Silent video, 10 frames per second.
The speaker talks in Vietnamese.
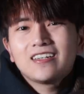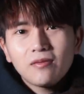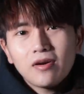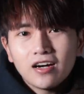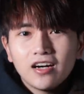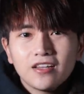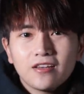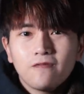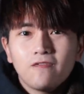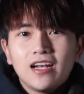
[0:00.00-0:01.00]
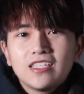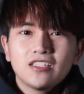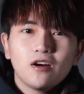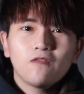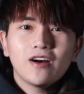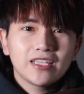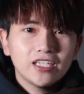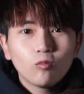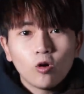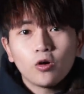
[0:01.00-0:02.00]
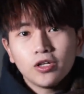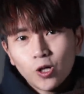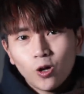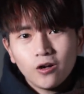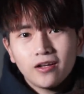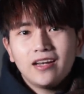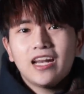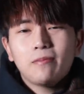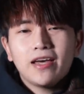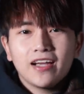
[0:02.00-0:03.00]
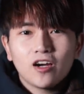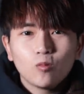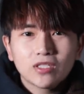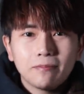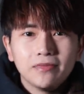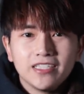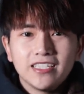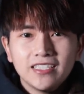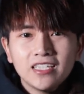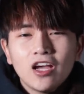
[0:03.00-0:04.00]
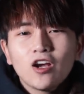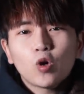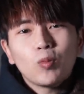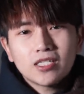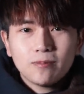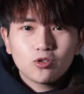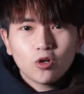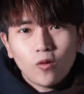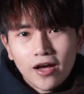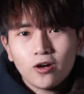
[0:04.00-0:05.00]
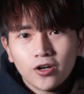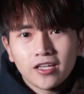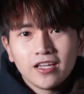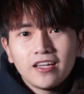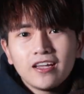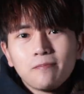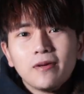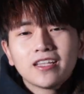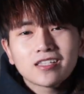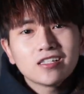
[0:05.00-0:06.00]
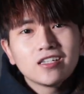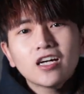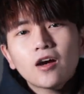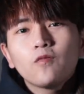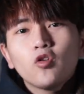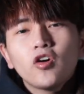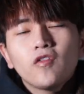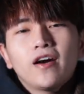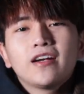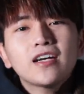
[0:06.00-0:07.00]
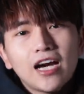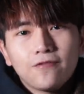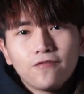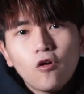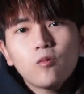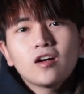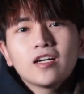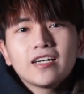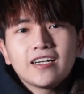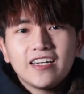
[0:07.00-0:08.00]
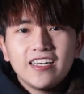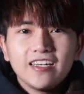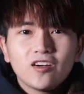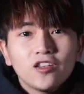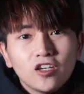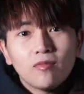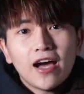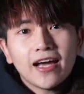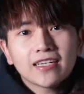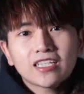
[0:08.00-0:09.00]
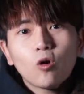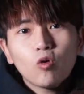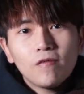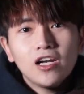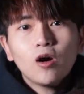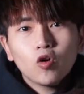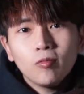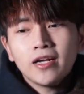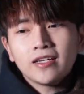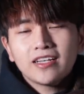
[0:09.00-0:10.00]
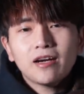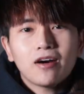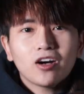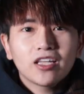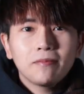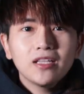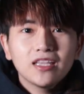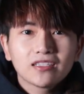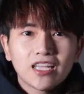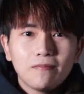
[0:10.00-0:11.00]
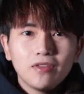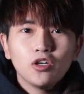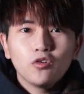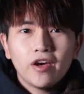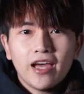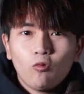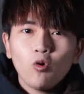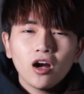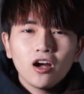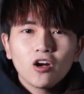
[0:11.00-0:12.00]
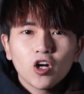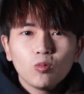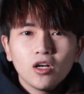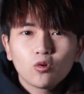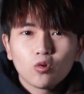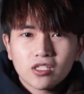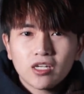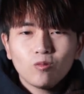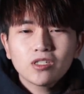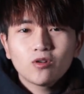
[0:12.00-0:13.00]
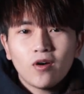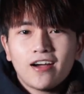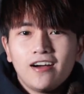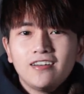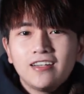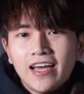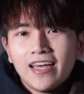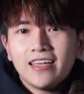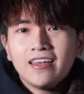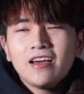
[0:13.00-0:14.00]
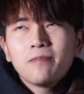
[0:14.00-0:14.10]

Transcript: Các bạn ơi, vậy là chỉ còn vài tiếng đồng hồ nữa thôi, năm 2019 cũng đã sắp trôi qua rồi. Mình thực sự rất vui và rất hạnh phúc khi có nhiều bạn thông qua vlog của mình, các bạn có thể biết được thêm nhiều về Hàn Quốc cũng như là cuộc sống sinh hoạt ở nơi này.